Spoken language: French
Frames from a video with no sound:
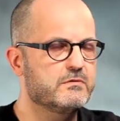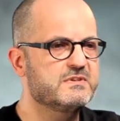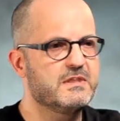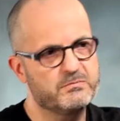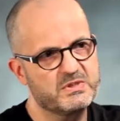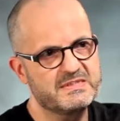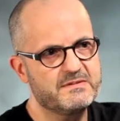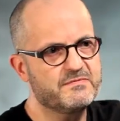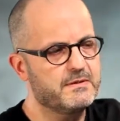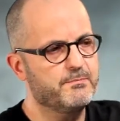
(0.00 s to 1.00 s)
Donc c'est
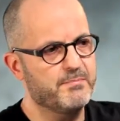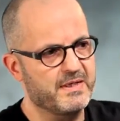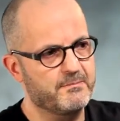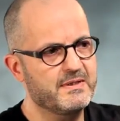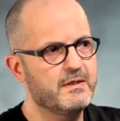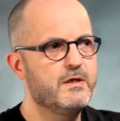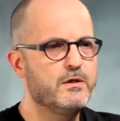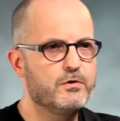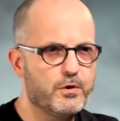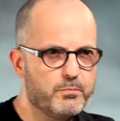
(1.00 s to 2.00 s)
l'objectif qui me permet
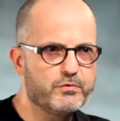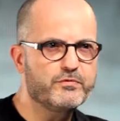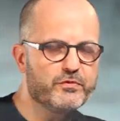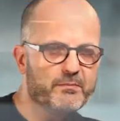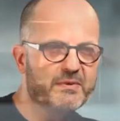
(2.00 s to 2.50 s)
le plus de